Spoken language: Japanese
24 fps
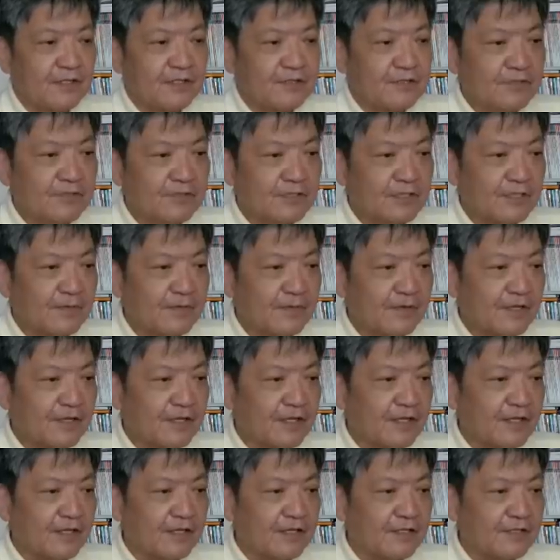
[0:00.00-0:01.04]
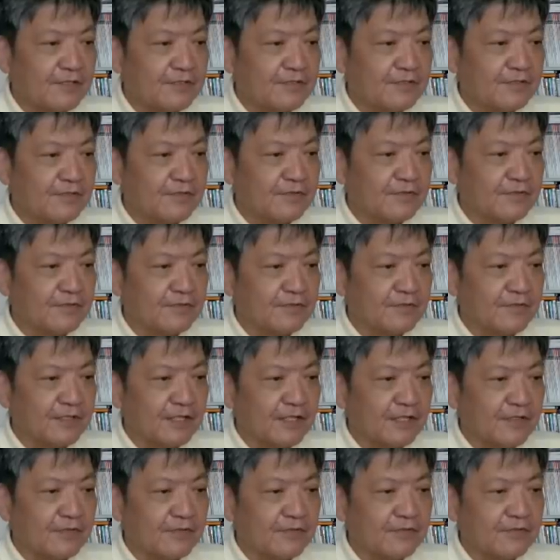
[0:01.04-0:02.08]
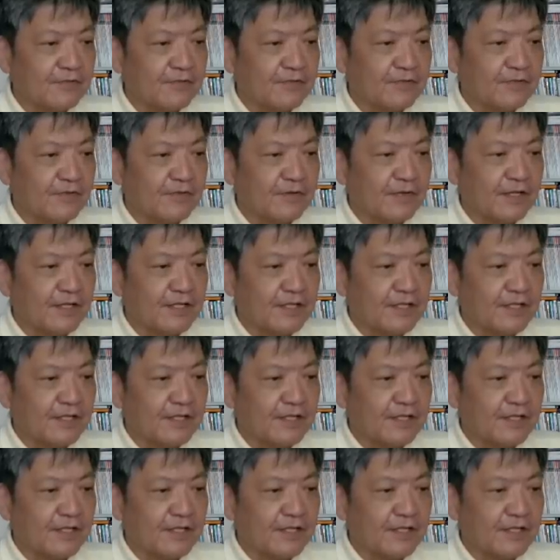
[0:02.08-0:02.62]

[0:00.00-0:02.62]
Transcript: そのため、えー、中国のネットでは